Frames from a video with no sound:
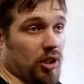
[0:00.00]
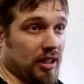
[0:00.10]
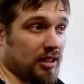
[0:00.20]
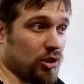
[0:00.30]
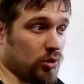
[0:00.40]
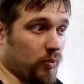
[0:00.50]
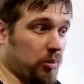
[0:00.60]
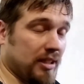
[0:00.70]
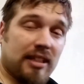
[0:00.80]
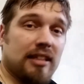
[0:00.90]
что я скажу,
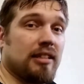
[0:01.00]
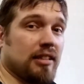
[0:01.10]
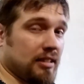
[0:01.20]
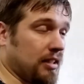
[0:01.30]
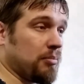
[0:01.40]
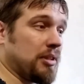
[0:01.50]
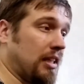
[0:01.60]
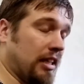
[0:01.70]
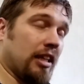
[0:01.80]
происходило на самом деле.